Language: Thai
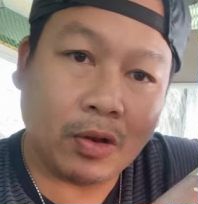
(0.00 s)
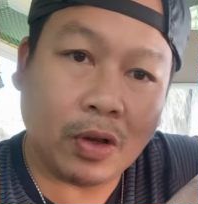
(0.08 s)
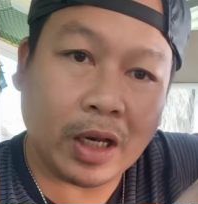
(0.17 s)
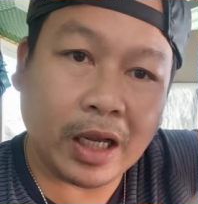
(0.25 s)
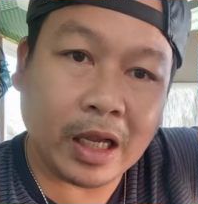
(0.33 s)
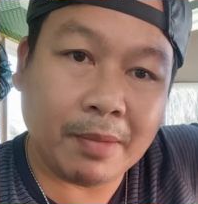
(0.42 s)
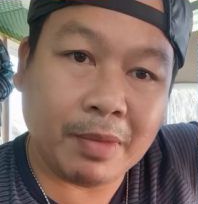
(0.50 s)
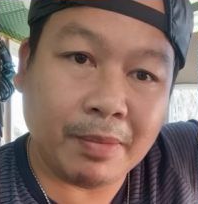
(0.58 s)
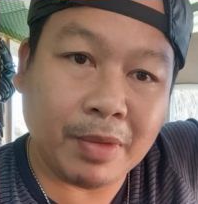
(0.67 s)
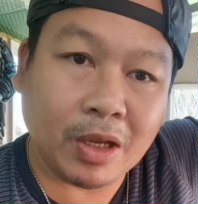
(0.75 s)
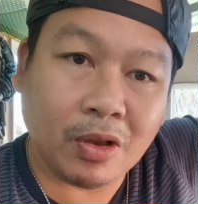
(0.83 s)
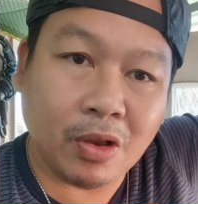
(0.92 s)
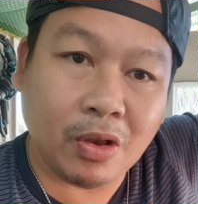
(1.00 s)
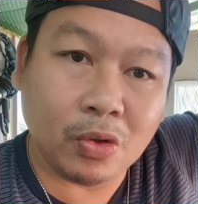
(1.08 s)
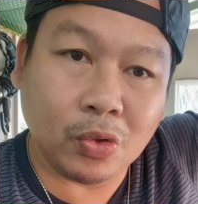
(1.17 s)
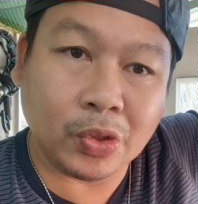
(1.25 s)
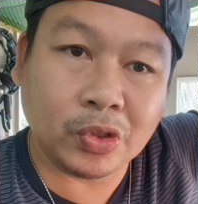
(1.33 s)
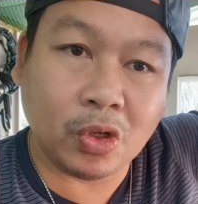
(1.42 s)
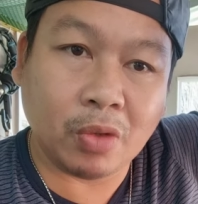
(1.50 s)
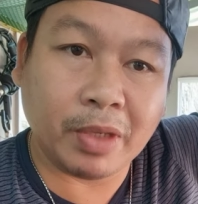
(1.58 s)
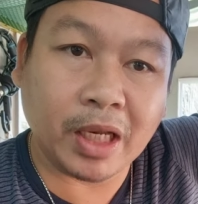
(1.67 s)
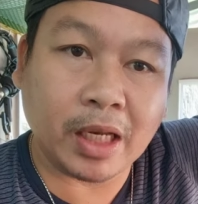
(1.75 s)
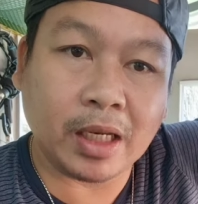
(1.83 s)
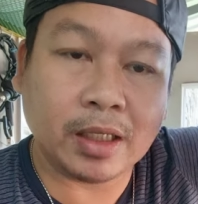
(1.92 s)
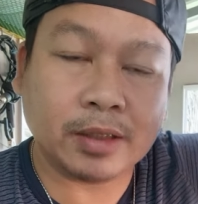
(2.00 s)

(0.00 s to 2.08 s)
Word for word: ทรนนะครับเล่มนี้ก็หลุดจองเหมือนกัน